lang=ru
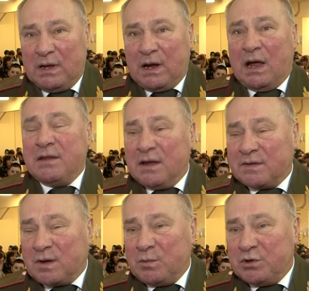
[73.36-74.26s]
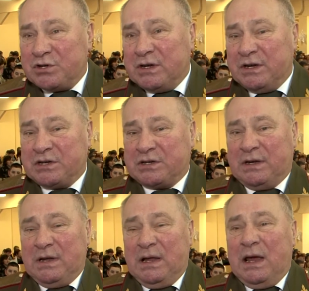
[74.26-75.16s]
В кадетском
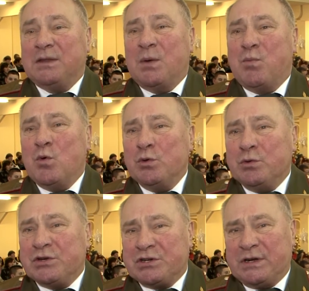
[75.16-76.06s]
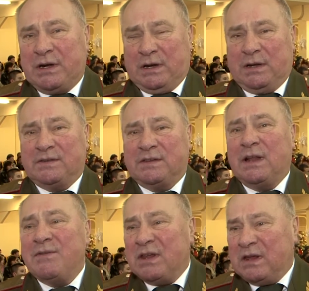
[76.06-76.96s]
училище это будущее
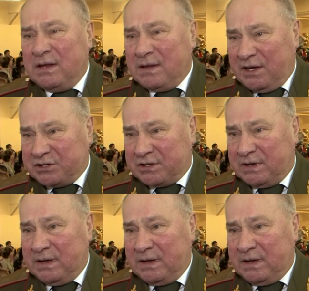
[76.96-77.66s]
силовики наши,